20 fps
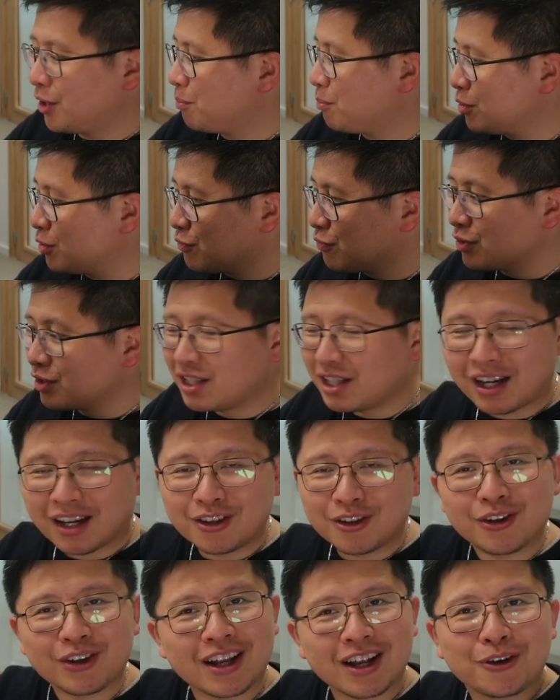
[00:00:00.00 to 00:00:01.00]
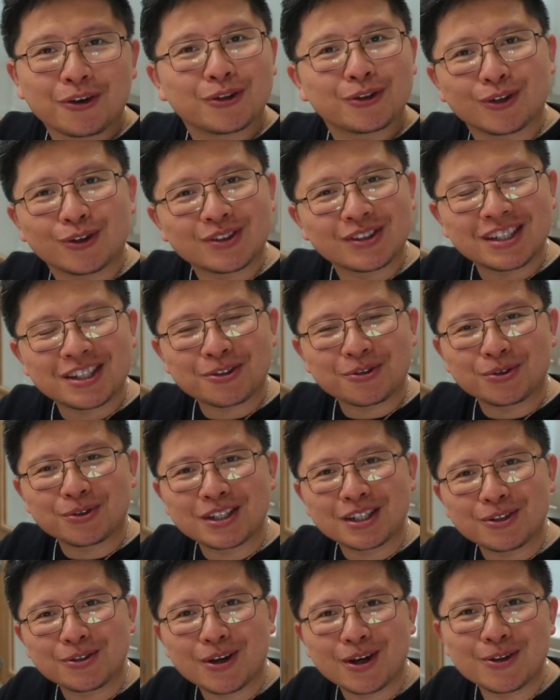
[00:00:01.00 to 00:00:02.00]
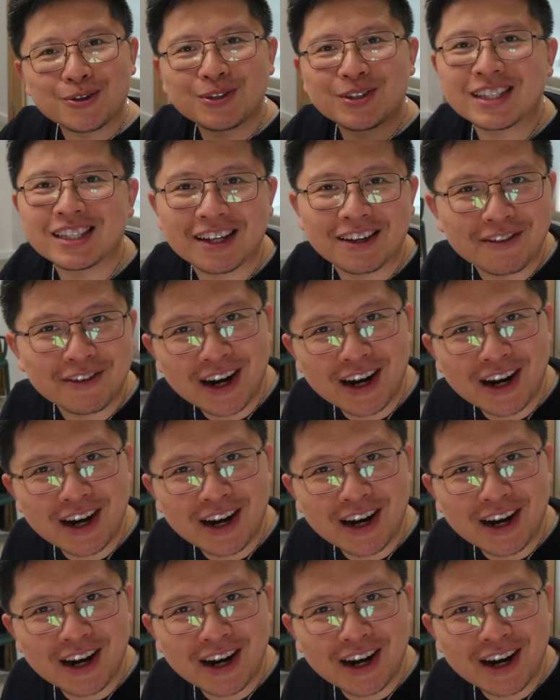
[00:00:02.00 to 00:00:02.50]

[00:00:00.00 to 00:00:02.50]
Puis je vous dirai dans quelques temps si je continue à l'utiliser.